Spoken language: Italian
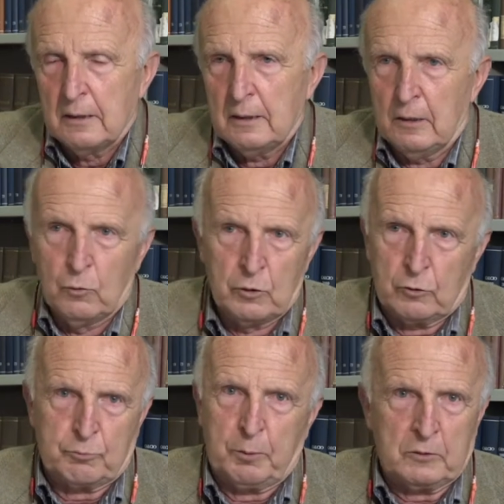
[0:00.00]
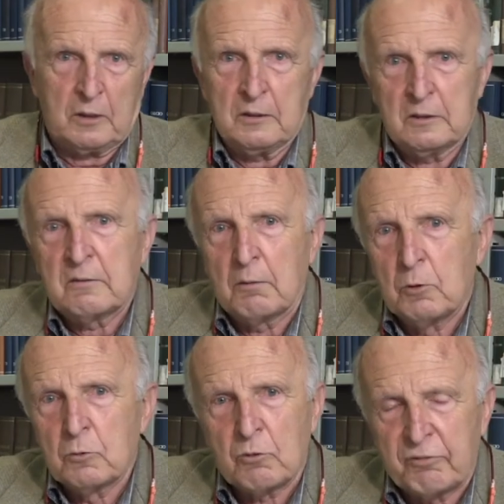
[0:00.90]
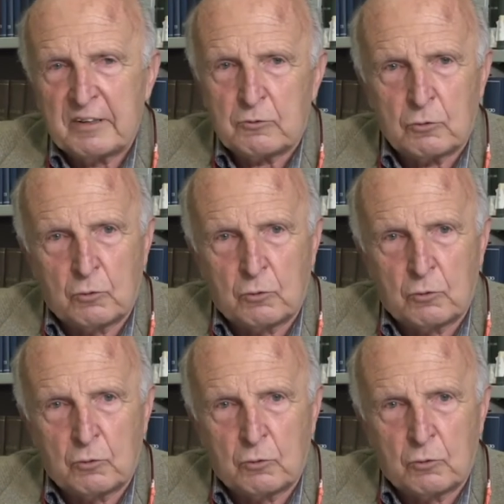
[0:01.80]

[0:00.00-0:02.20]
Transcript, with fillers: è l'unico sport che esiste al mondo fatto